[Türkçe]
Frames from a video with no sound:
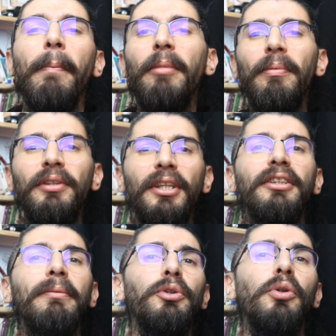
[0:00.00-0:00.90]
MEB'in
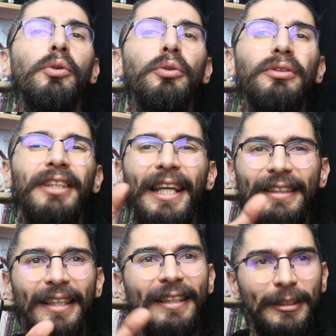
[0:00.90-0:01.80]
yayınlamış olduğu
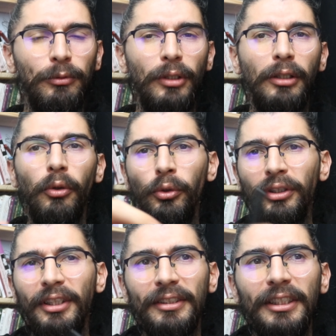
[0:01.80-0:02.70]
TET kısmı olan
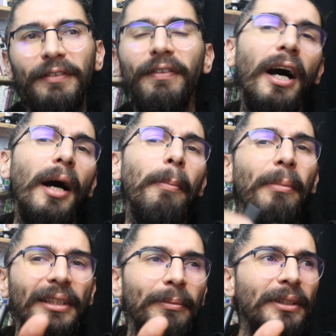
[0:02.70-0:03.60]
12. sınıf A
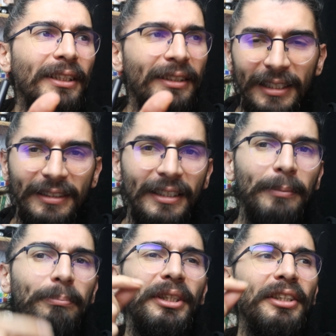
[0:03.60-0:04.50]
matematik
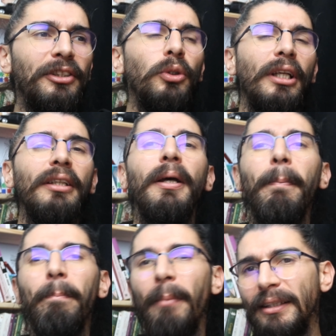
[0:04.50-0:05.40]
testlerinin birincisi olan
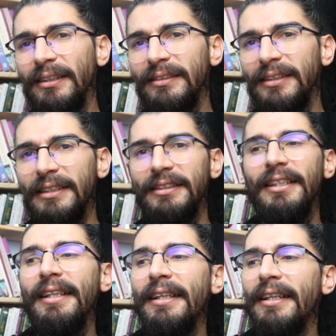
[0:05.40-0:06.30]
mantık
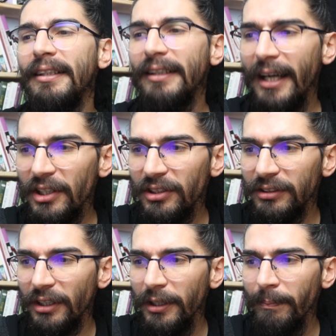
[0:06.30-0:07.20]
testiyle
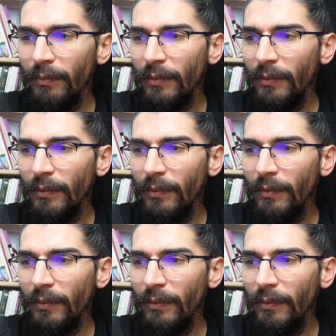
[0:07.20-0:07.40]
karşınızdayım